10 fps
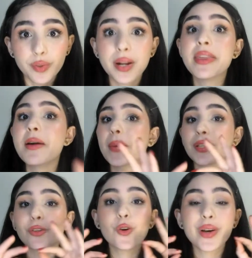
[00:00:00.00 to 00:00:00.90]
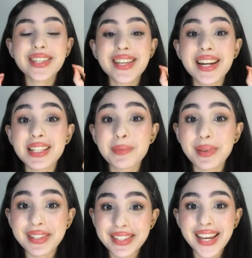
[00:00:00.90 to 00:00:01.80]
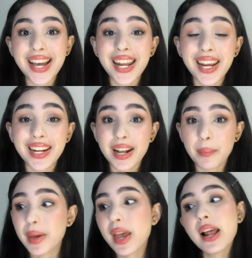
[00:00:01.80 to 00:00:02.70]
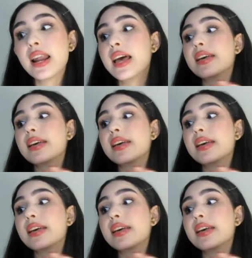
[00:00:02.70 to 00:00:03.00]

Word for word: El dermatólogo es el especial en la piel,